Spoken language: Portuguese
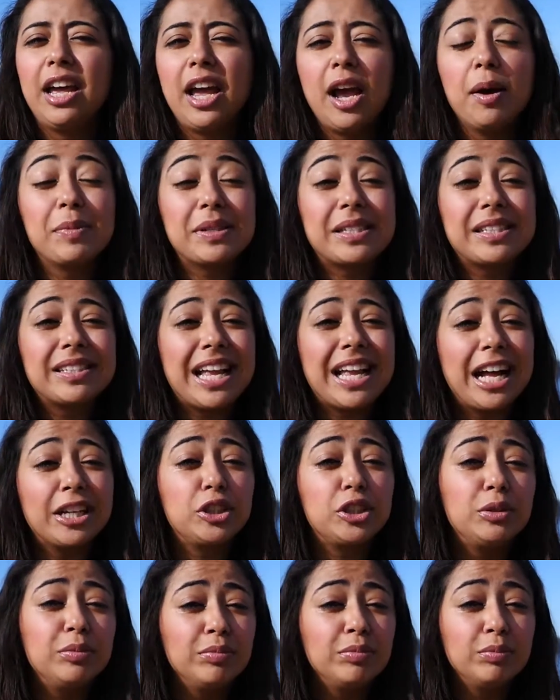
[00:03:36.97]
É uma
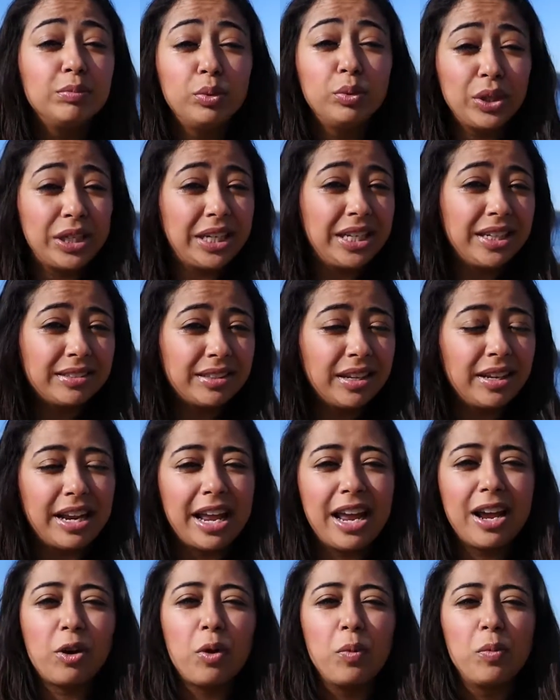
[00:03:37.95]
cidade bonita,
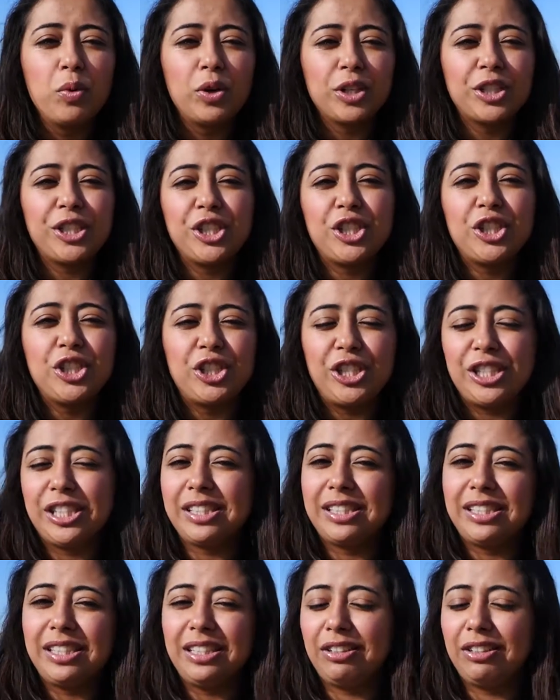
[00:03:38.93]
né? Como a gente
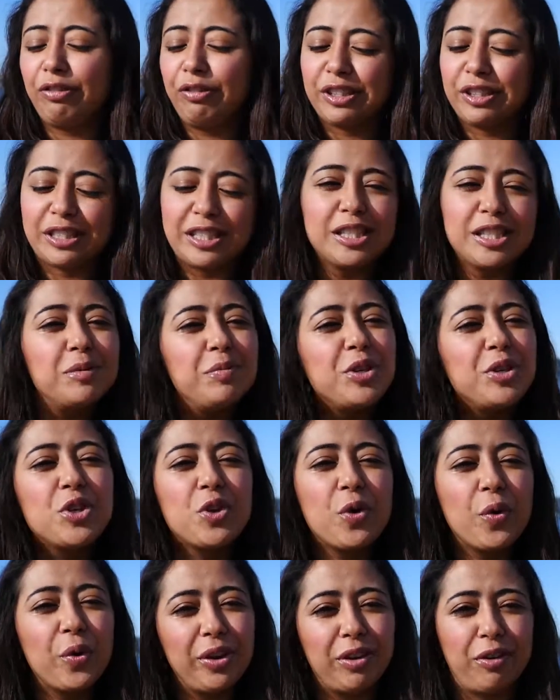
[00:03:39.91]
diz em francês,
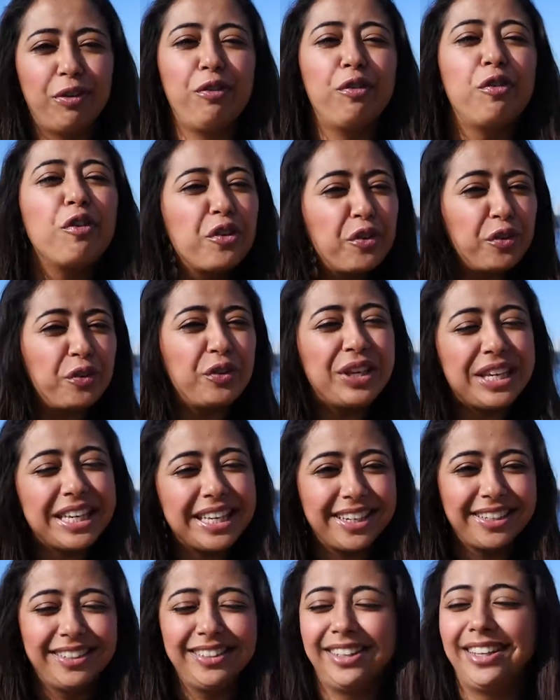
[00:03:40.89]
mignona,
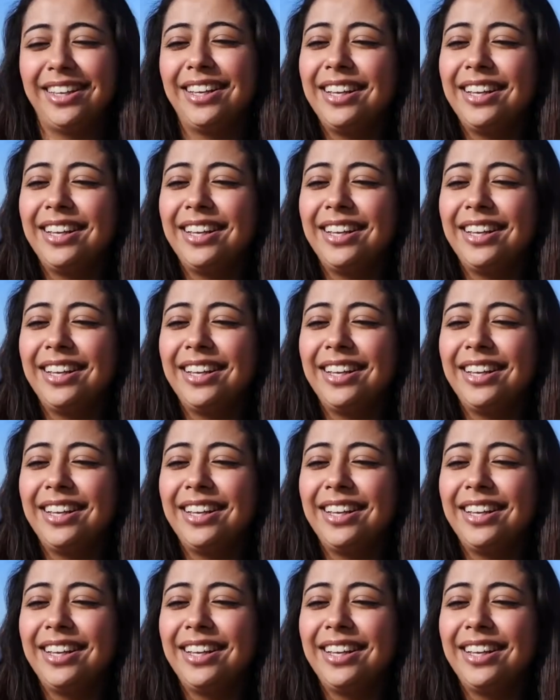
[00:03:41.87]
fofinha.